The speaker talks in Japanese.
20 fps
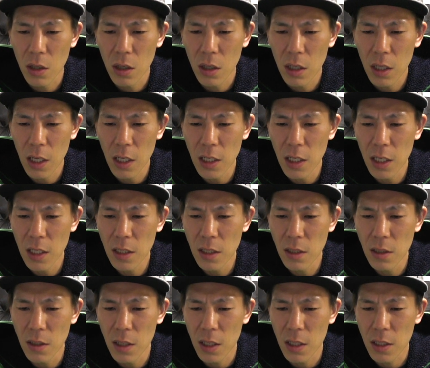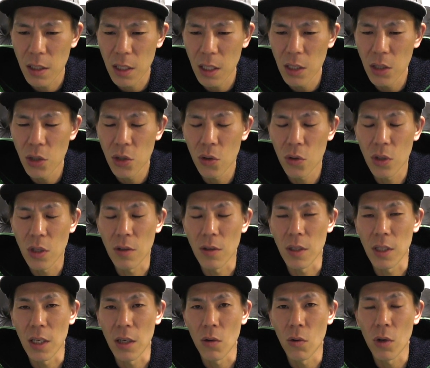海外ツアー全商品
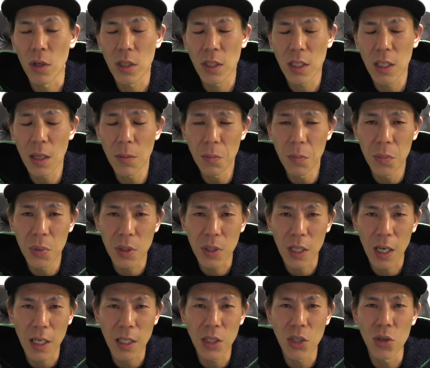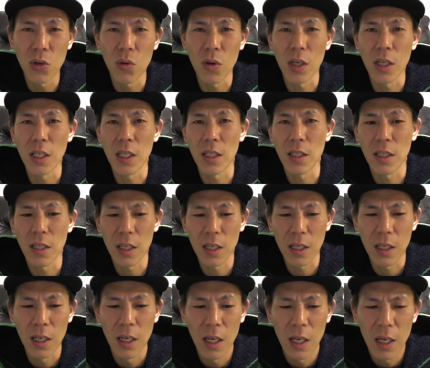はねこれ全部対象外なん
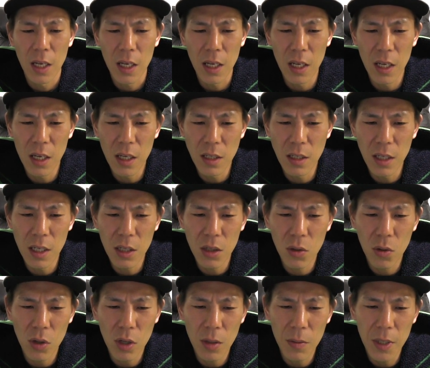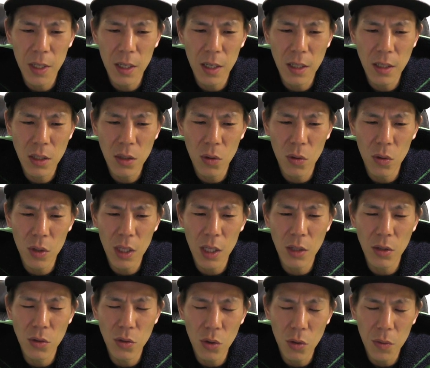で ANA
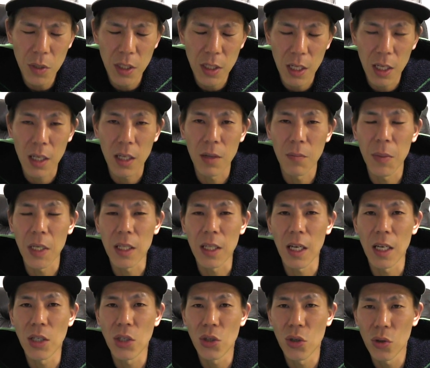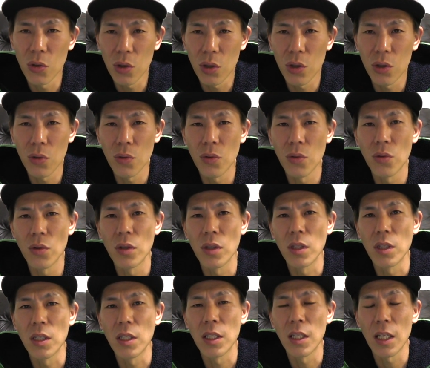トラベラーズホテルのみね、まあ、対象っていう風
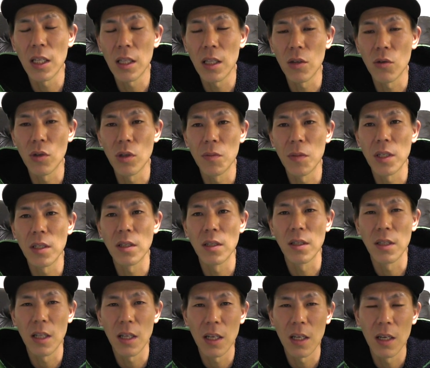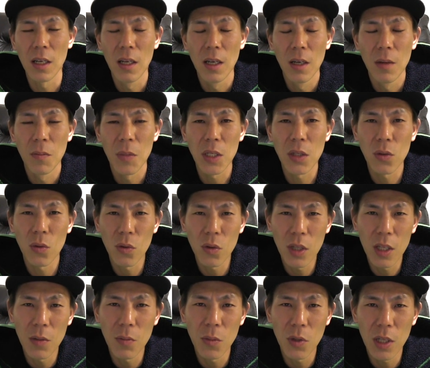になっておりますんで、まあ、その
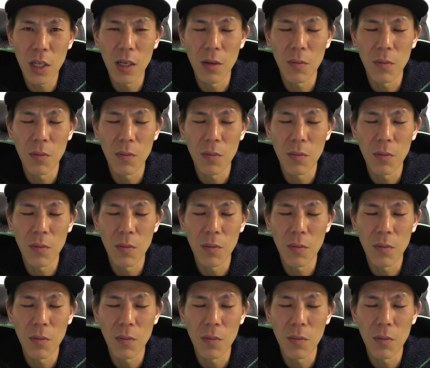点もね、